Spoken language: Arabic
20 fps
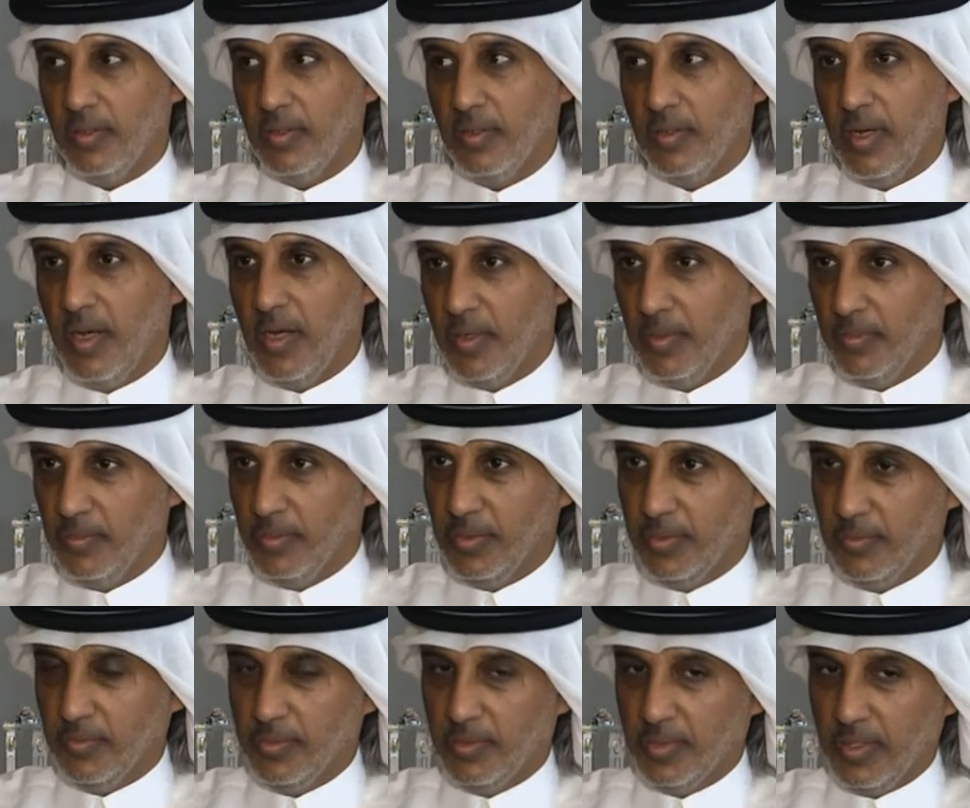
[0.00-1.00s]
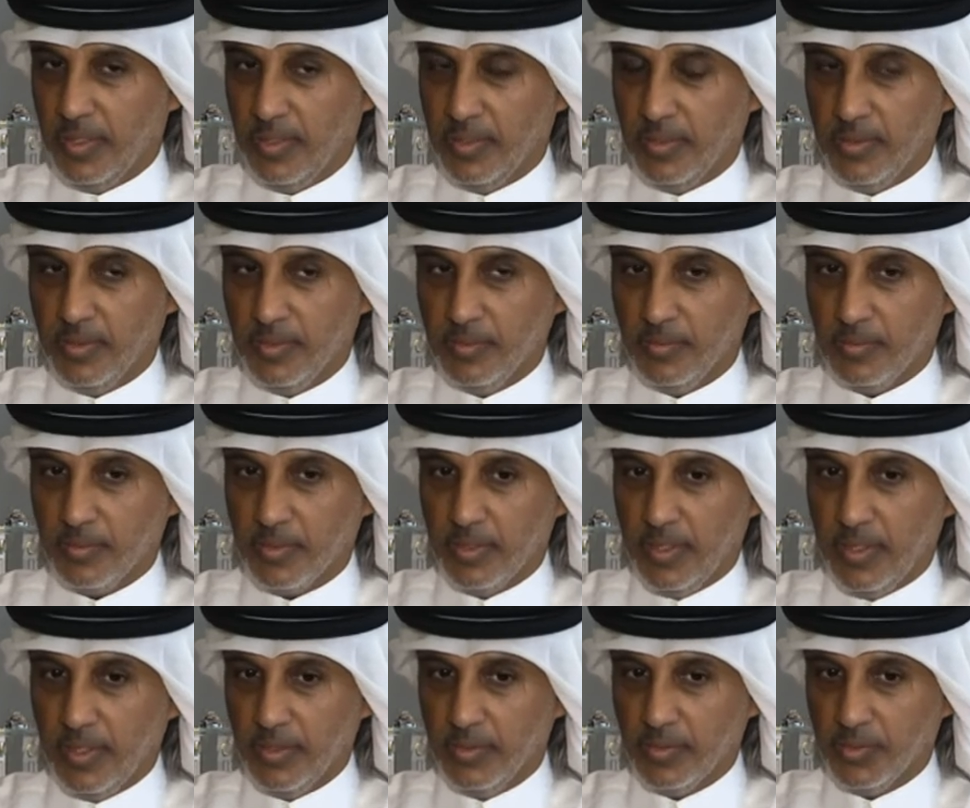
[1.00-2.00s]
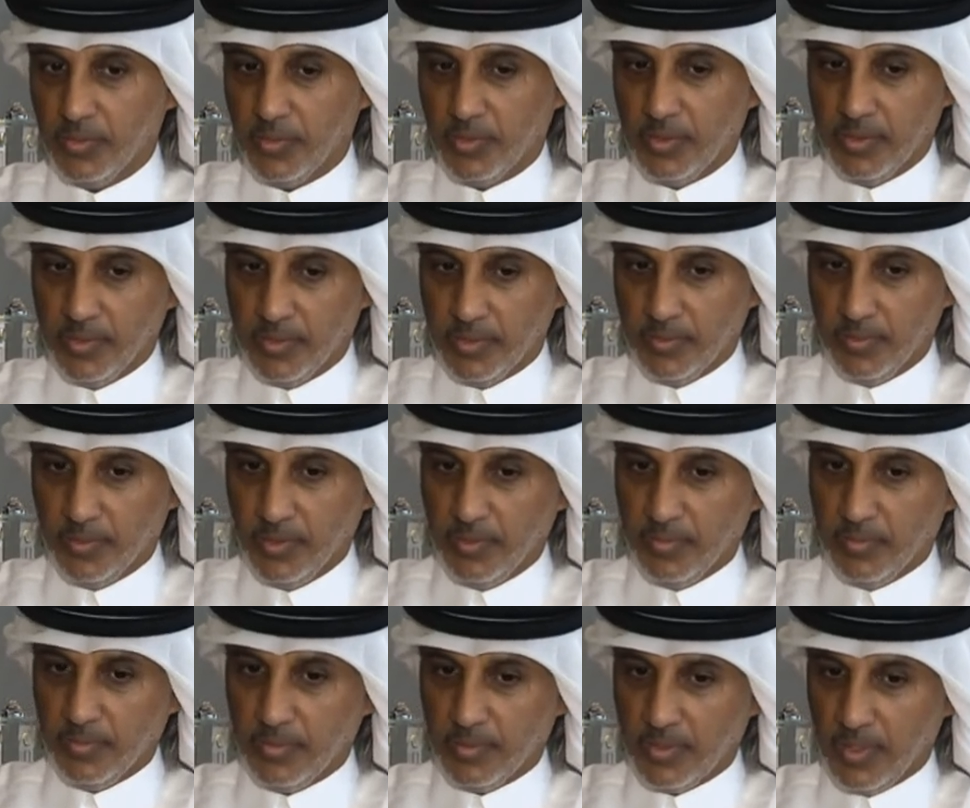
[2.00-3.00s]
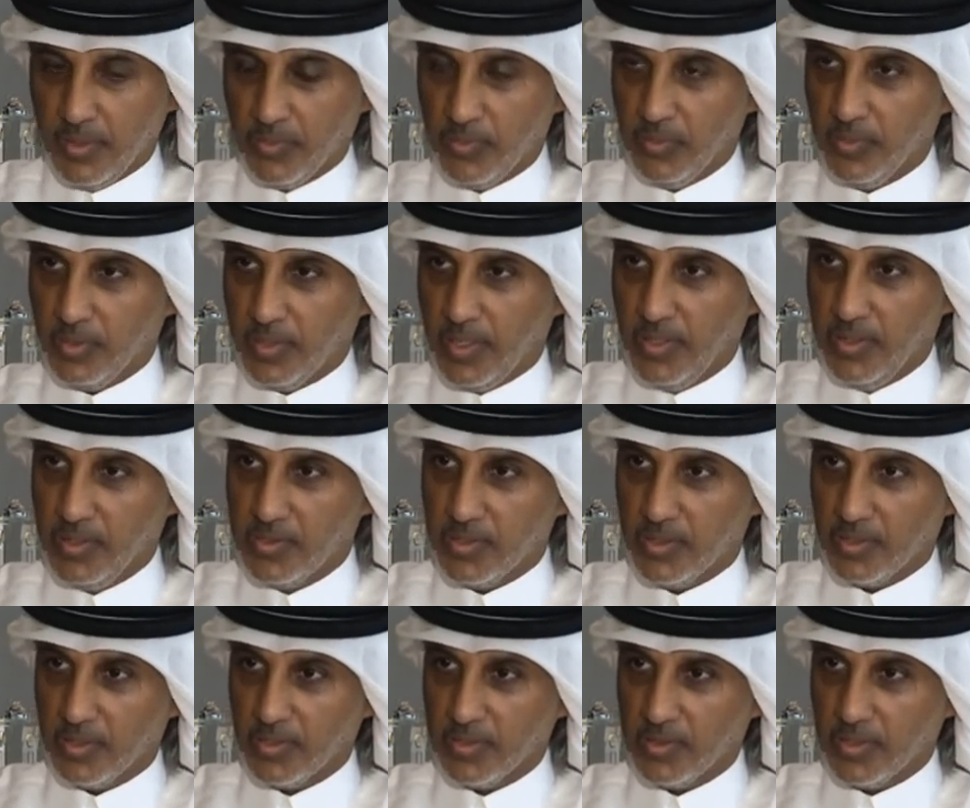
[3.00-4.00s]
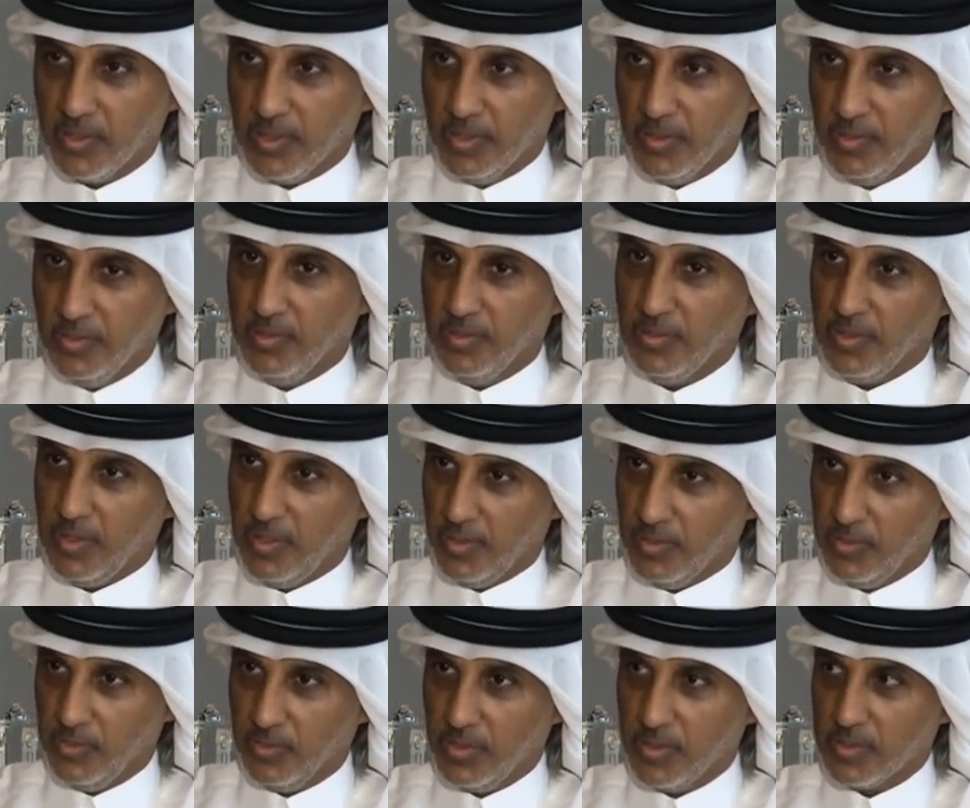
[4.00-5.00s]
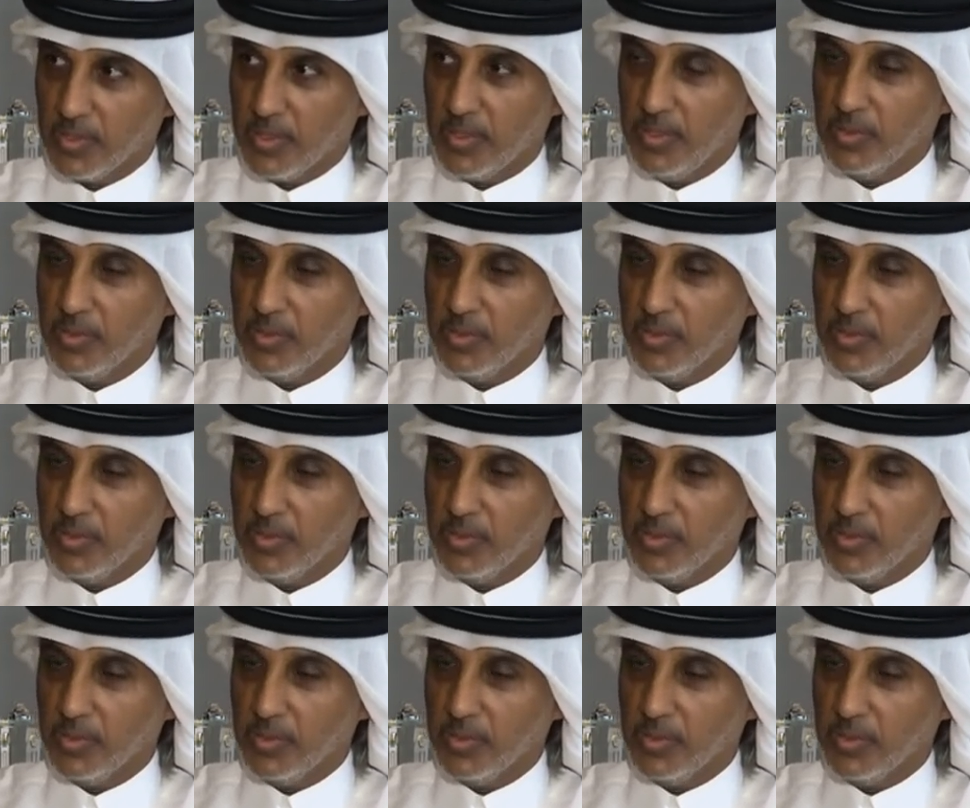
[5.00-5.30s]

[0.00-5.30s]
انا من يعني يمكن أنا شوي راح أكون متحيز لكاس الخليج أنا أشوف كأس الخليج